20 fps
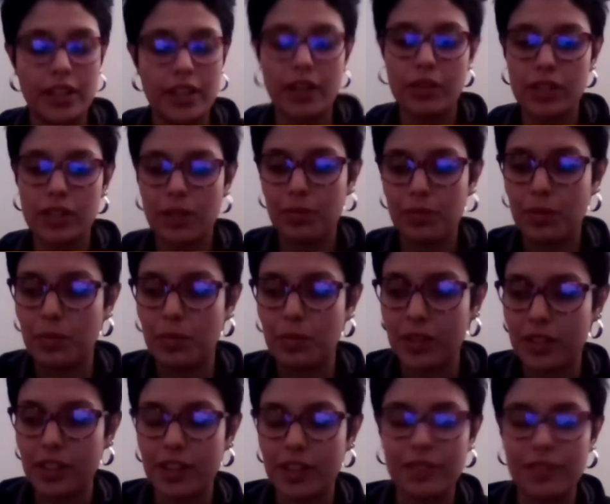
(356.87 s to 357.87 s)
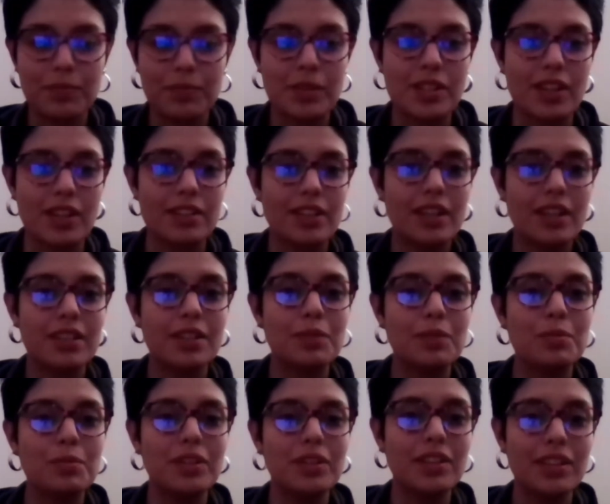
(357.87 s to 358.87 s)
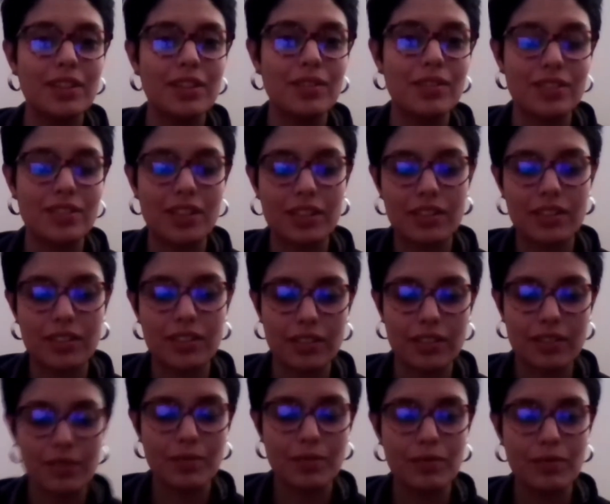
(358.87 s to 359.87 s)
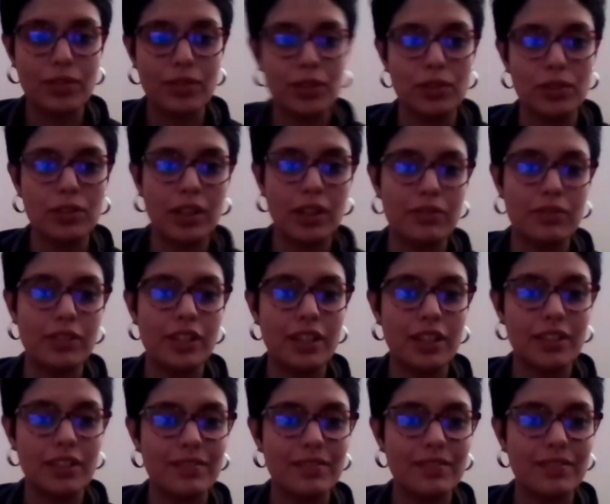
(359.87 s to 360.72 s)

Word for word: ahora me metí en Bellas Artes porque quiero hacer fotografía.